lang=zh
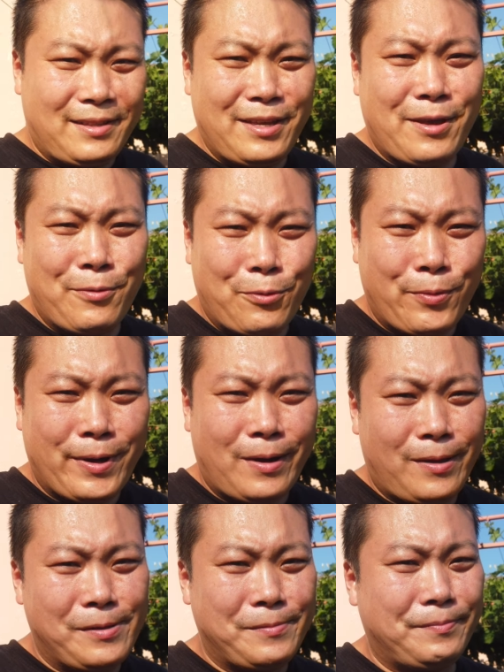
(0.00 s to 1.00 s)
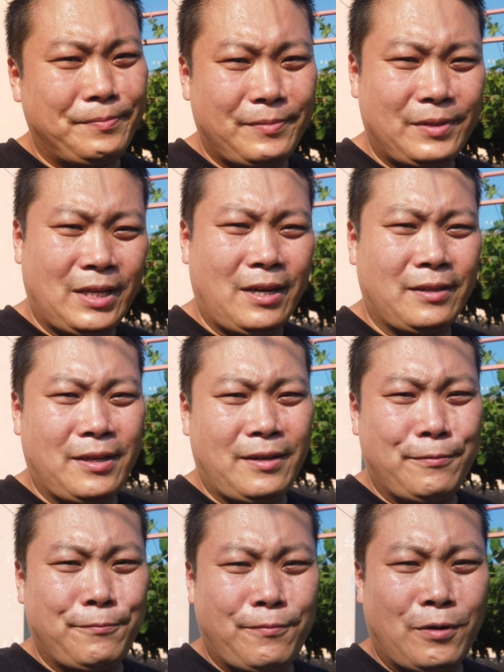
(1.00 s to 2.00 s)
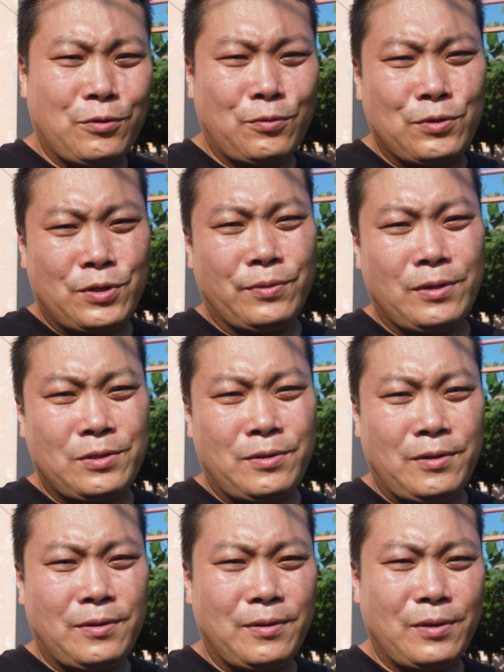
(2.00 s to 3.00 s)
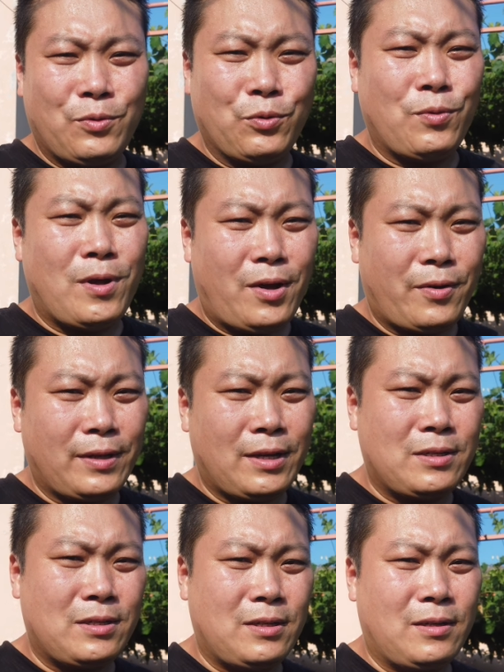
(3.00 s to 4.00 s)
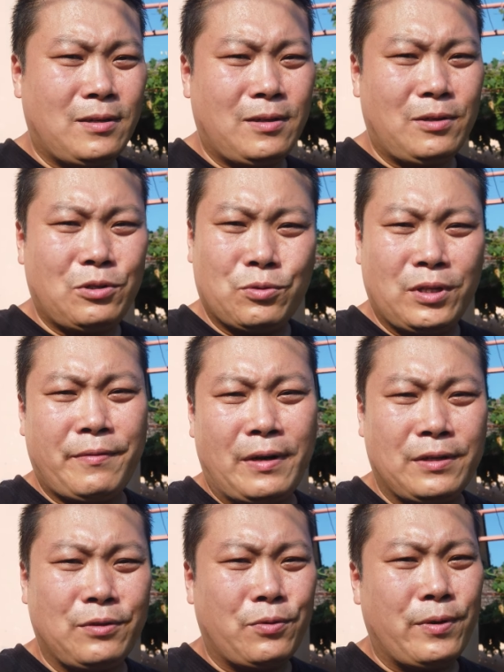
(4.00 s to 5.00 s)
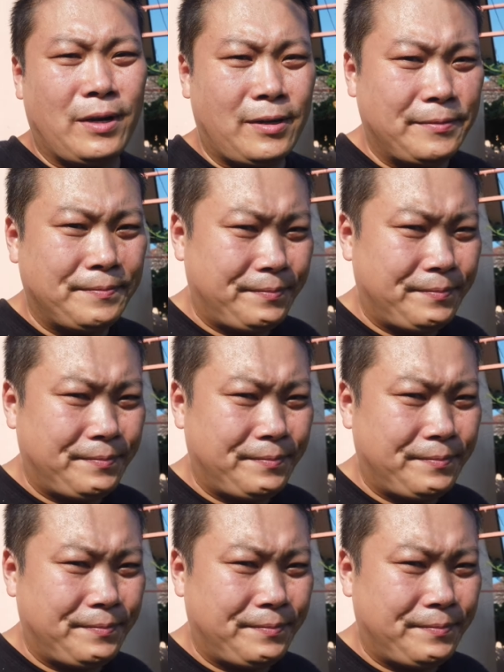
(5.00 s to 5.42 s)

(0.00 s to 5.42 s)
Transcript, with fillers: 电又坏了，前两天房东走的时候给我弄好了，但是昨天晚上又坏了。